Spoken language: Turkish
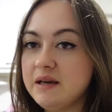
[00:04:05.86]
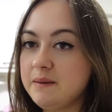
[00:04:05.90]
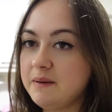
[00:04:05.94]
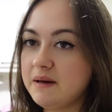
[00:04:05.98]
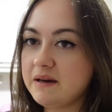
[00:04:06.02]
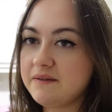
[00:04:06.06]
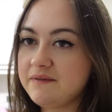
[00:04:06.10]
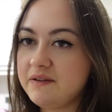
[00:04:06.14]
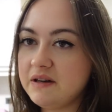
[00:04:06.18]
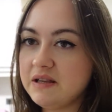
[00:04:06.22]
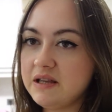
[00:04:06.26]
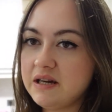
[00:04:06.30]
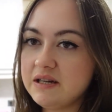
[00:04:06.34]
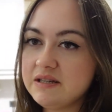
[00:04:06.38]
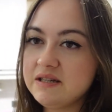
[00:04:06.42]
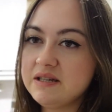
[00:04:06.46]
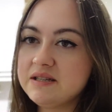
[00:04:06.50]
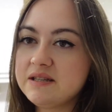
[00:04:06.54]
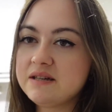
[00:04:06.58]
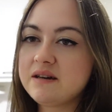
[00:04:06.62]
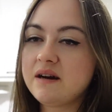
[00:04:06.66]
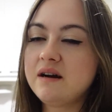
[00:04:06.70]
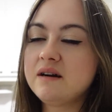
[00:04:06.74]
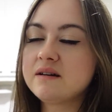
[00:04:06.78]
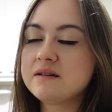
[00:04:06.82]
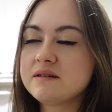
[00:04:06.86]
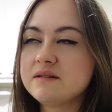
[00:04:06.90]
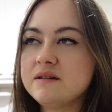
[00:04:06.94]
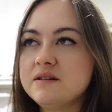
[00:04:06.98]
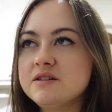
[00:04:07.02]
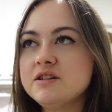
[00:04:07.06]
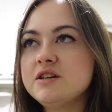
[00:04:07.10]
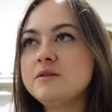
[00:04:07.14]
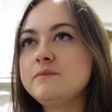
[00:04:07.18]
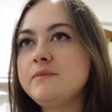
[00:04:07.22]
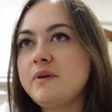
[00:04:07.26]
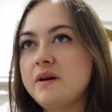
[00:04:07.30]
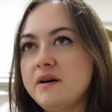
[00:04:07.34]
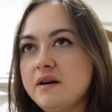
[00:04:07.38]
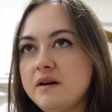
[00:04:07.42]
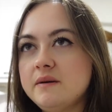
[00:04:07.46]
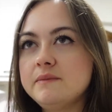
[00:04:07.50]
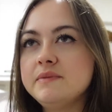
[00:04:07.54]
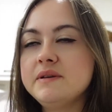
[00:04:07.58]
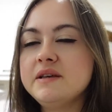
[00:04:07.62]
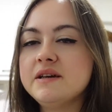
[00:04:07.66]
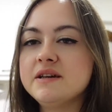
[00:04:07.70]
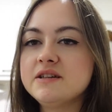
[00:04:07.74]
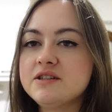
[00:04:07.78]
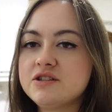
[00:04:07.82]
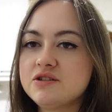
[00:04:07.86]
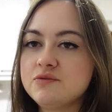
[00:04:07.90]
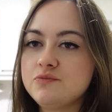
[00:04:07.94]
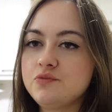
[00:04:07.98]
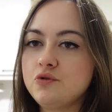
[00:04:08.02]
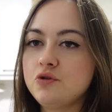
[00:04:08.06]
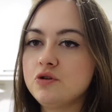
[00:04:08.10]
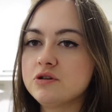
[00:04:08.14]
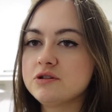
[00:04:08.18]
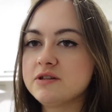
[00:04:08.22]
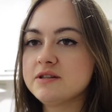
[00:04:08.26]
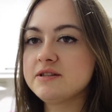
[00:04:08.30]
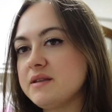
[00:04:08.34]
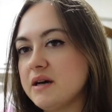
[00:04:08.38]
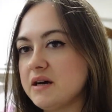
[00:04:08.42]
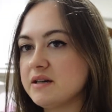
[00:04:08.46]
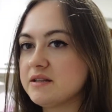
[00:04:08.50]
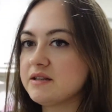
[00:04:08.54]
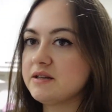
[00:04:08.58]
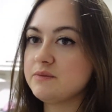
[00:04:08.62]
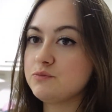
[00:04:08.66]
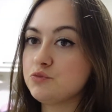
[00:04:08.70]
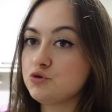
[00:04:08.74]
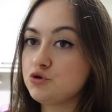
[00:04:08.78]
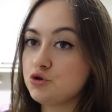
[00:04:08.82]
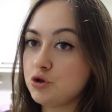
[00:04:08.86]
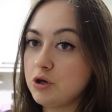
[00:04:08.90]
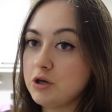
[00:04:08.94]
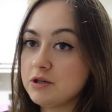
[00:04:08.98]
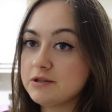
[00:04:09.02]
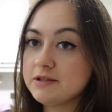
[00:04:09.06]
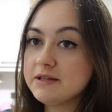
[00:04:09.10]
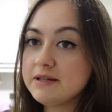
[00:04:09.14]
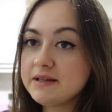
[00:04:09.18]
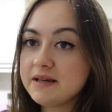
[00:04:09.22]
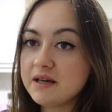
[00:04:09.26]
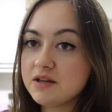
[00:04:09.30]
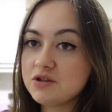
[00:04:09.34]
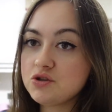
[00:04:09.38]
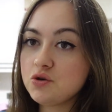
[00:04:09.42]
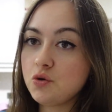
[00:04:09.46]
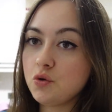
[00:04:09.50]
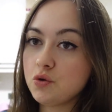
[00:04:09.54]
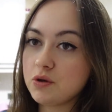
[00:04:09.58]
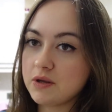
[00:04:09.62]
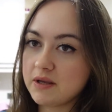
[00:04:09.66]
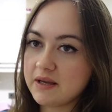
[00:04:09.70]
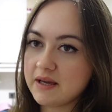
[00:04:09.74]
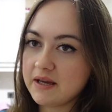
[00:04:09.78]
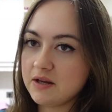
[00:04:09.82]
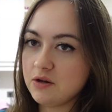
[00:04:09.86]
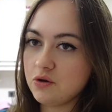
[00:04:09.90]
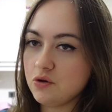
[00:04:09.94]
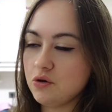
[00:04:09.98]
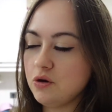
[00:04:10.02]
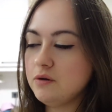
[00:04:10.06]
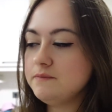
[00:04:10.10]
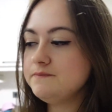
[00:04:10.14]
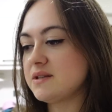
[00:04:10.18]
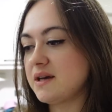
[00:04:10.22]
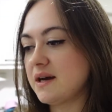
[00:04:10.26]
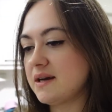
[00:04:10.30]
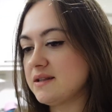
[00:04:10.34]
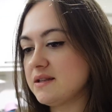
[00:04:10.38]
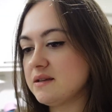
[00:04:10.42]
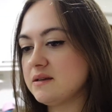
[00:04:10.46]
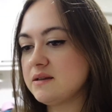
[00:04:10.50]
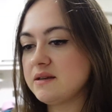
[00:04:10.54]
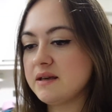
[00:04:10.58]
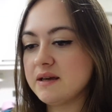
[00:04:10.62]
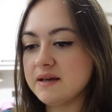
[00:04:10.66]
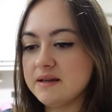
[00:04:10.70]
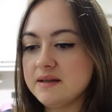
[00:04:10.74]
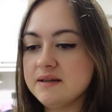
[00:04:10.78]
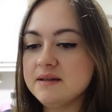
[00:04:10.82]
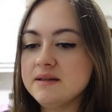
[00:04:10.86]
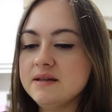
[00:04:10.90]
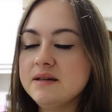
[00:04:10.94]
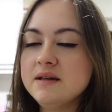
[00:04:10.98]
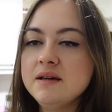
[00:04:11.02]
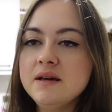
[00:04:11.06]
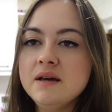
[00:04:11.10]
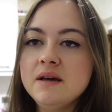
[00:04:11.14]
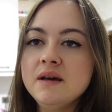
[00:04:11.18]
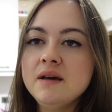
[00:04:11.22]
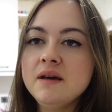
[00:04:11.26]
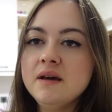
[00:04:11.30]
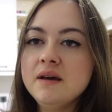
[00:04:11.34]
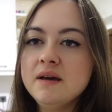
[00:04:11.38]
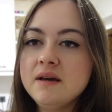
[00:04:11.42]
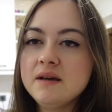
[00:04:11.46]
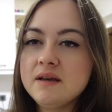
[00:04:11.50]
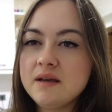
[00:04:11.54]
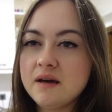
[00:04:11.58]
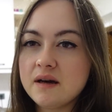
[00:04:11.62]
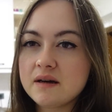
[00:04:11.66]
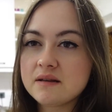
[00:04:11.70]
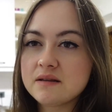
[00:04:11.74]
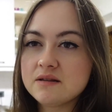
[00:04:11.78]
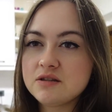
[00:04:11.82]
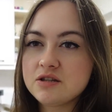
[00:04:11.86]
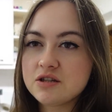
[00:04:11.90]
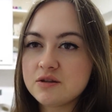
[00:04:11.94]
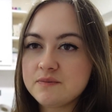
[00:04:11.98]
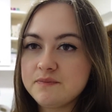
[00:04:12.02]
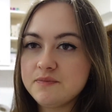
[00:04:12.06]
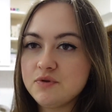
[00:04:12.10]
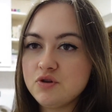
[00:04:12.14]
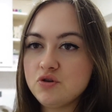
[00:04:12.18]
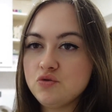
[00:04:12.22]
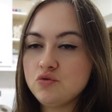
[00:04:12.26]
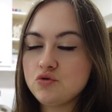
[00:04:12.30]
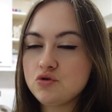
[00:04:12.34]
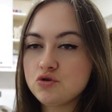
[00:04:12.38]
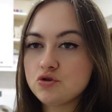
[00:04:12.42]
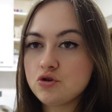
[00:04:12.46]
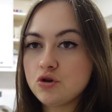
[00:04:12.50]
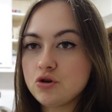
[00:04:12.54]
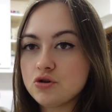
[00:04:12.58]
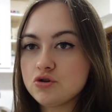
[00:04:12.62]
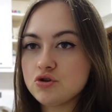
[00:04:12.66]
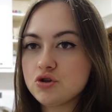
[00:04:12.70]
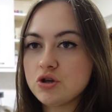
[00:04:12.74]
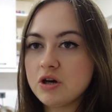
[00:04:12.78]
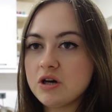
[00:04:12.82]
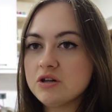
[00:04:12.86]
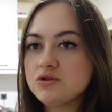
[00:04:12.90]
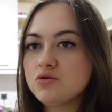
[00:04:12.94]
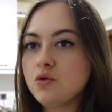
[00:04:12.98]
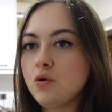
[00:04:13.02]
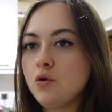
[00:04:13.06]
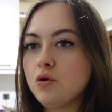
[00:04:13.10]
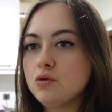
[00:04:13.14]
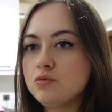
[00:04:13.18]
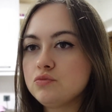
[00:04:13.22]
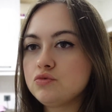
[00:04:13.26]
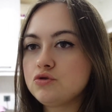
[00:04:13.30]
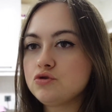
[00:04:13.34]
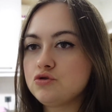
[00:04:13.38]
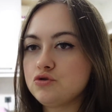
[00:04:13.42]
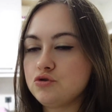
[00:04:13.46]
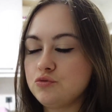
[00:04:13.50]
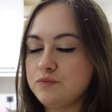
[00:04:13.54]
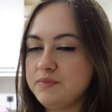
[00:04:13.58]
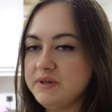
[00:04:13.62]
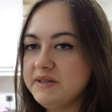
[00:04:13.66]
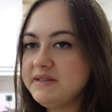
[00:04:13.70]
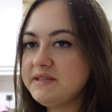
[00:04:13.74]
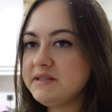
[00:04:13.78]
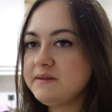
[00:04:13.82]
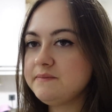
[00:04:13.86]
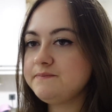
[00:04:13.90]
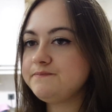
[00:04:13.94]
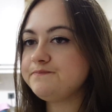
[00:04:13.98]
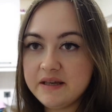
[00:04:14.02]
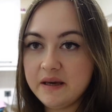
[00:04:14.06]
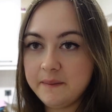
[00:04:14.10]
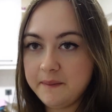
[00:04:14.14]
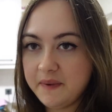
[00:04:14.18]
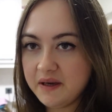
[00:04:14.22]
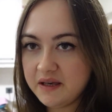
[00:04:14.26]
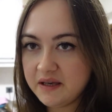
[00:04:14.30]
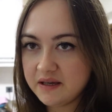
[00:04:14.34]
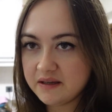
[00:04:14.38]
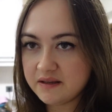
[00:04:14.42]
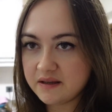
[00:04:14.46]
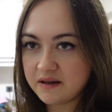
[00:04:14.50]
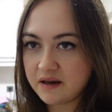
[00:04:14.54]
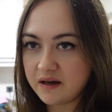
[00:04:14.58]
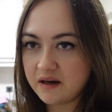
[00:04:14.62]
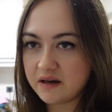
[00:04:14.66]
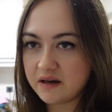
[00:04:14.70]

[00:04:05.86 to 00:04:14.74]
yemek falan yedik arkadaşlar. Bayağı bir geçti bu arada. Saatlerimiz şu anda gece 10'a geliyor. Yani geleli Yaklaşık bir 3-4 saat olmuştur biz. Yemek yedik